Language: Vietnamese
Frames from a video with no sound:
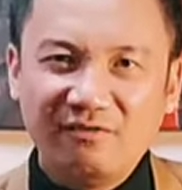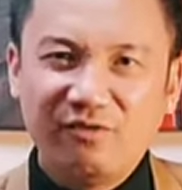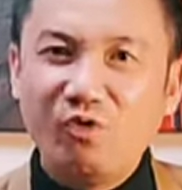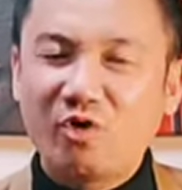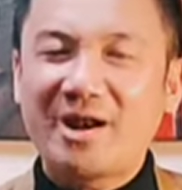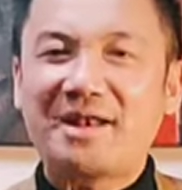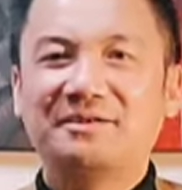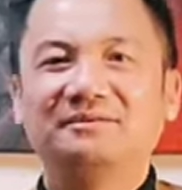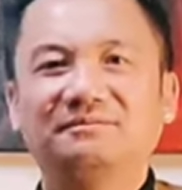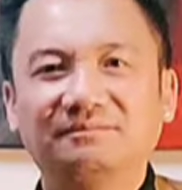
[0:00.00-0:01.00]
Fucodan
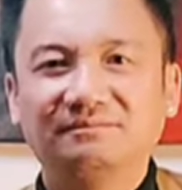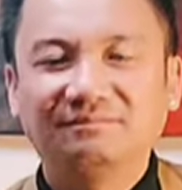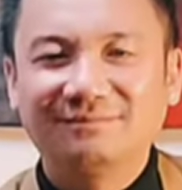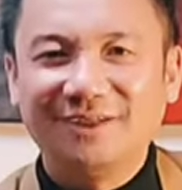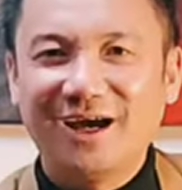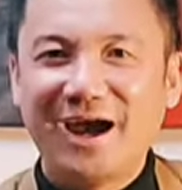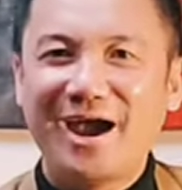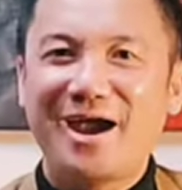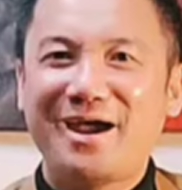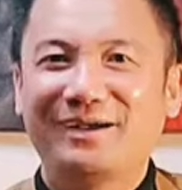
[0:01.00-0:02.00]

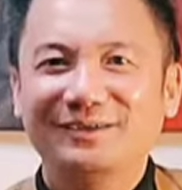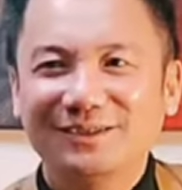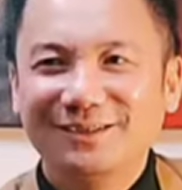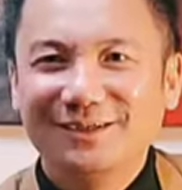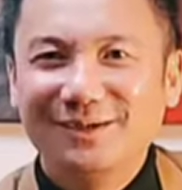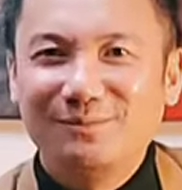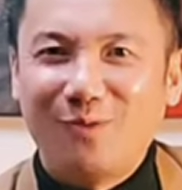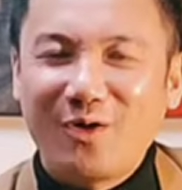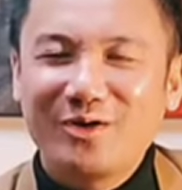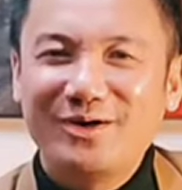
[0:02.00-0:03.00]
à
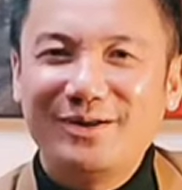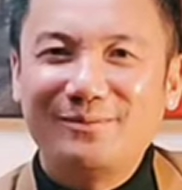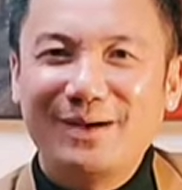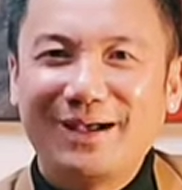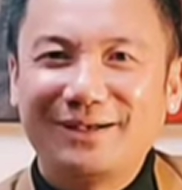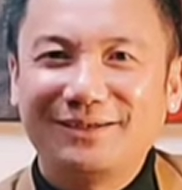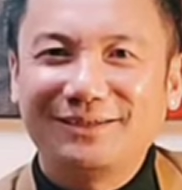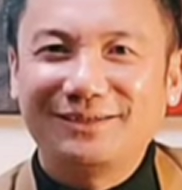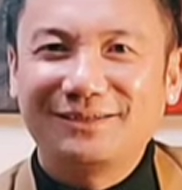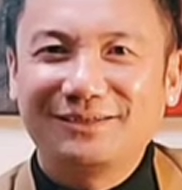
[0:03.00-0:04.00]
mọi người
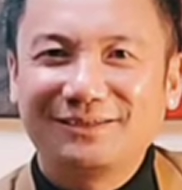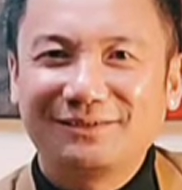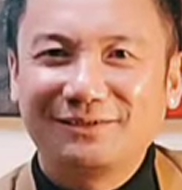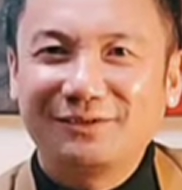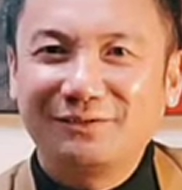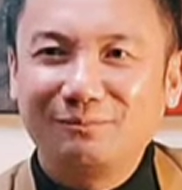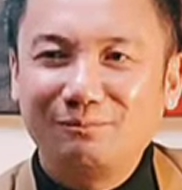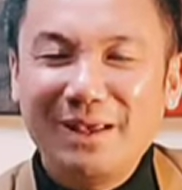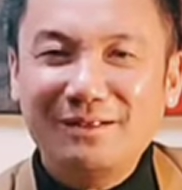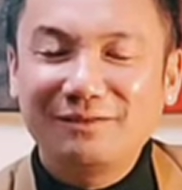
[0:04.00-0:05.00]
mà
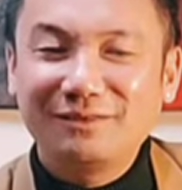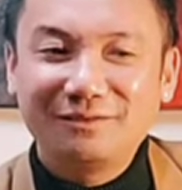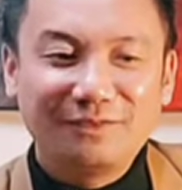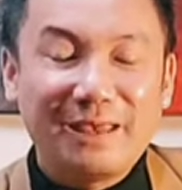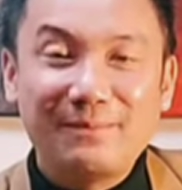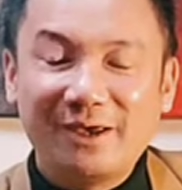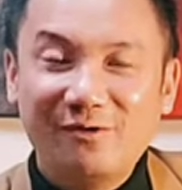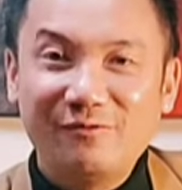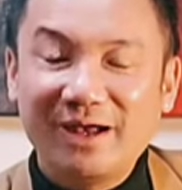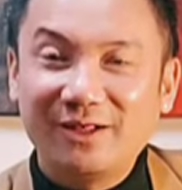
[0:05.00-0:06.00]
biết tìm hiểu
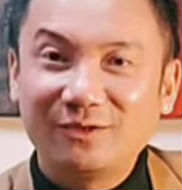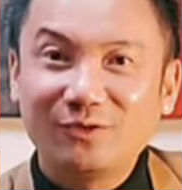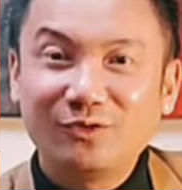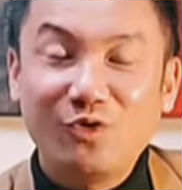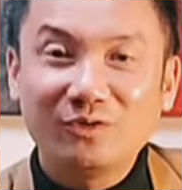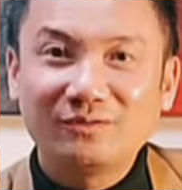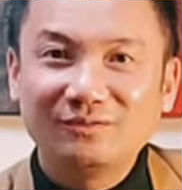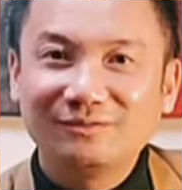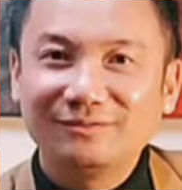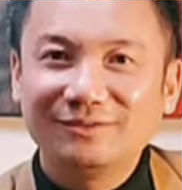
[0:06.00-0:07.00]
về thuốc
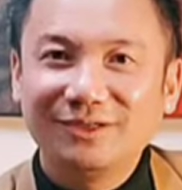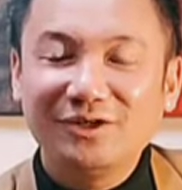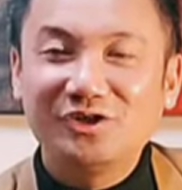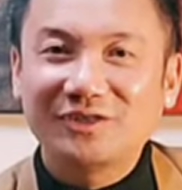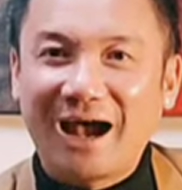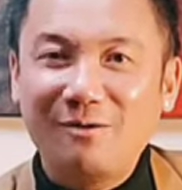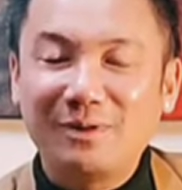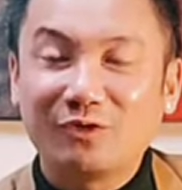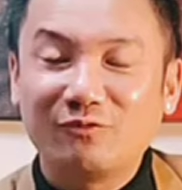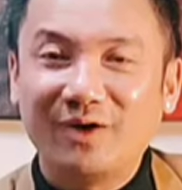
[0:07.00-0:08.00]
những dược thảo mà
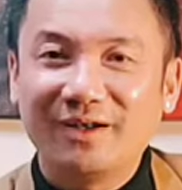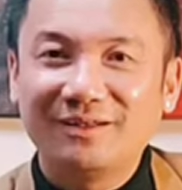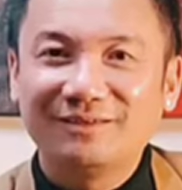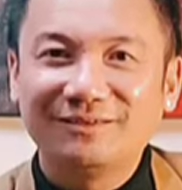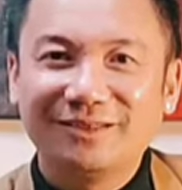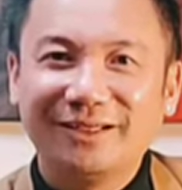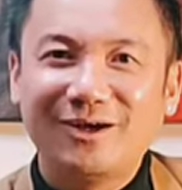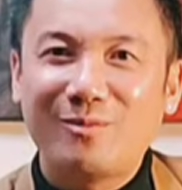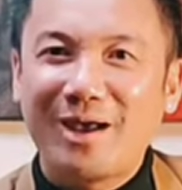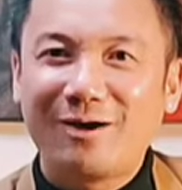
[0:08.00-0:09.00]
tuyệt vời đó thì
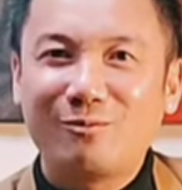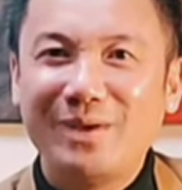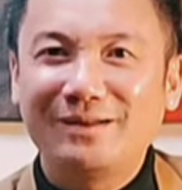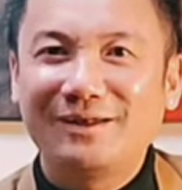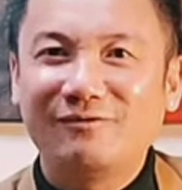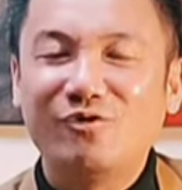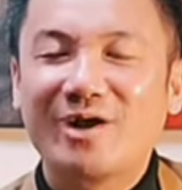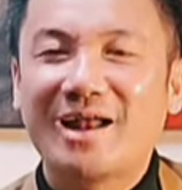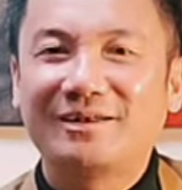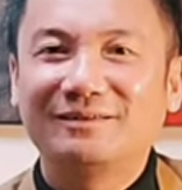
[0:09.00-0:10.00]
không ai không biết là Fucodan.